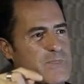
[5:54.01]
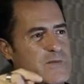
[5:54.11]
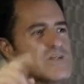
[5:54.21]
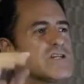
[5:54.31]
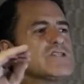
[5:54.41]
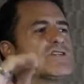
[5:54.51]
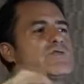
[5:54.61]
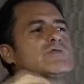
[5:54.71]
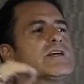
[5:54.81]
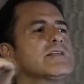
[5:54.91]
de que
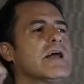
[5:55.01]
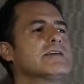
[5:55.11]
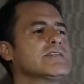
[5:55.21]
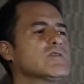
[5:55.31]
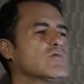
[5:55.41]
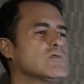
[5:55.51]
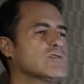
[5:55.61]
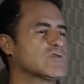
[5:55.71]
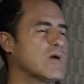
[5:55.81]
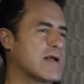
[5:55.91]
Jesus entrasse em
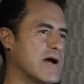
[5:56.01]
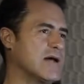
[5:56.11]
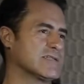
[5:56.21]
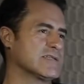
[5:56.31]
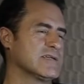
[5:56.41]
sua casa,